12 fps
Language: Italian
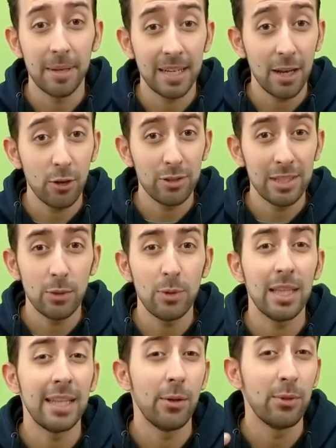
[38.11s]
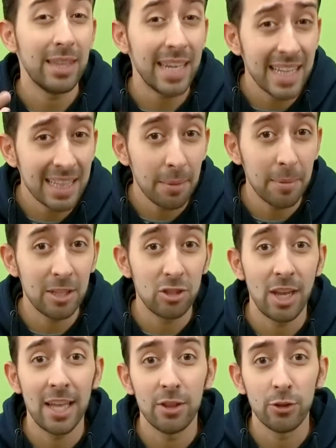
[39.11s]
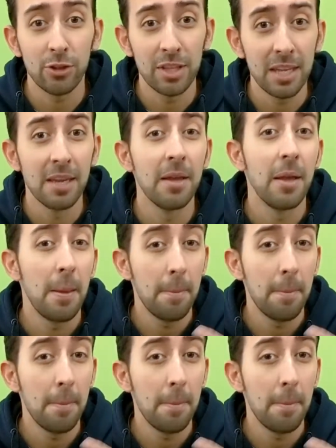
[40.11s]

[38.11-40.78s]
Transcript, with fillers: perché è costituita da un 30% di